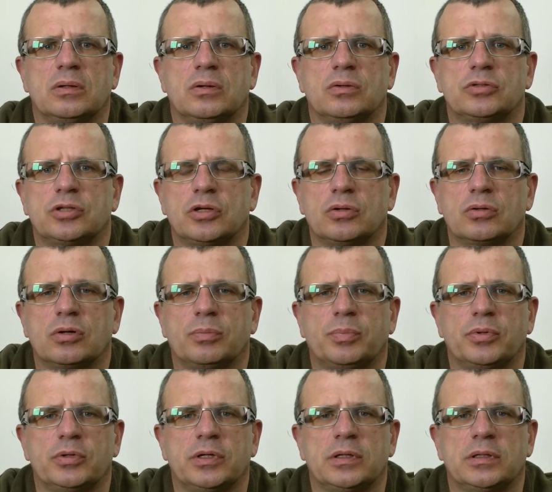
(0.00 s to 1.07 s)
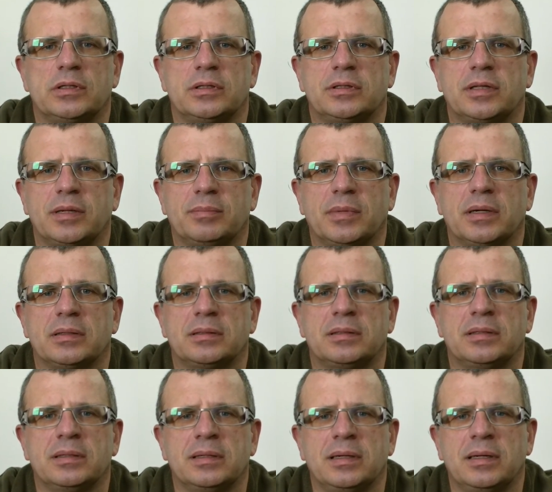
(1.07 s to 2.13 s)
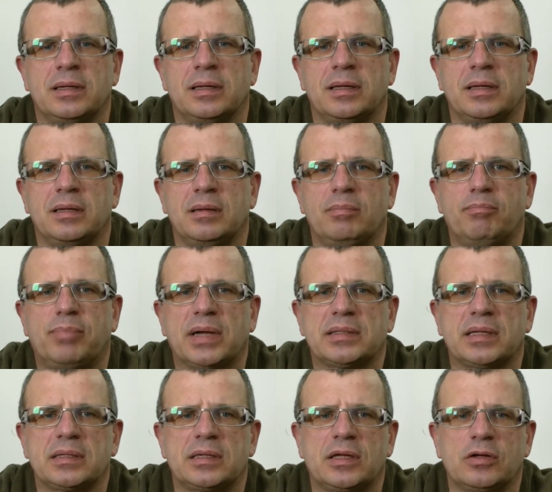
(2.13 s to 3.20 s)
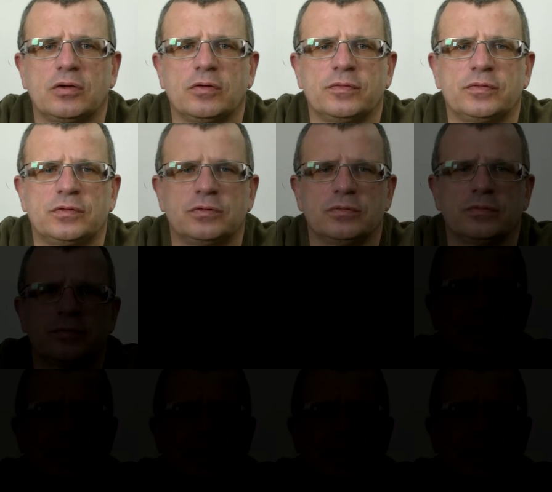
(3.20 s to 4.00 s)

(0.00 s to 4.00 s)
o szeroko pojęty temat y, badań kierowców.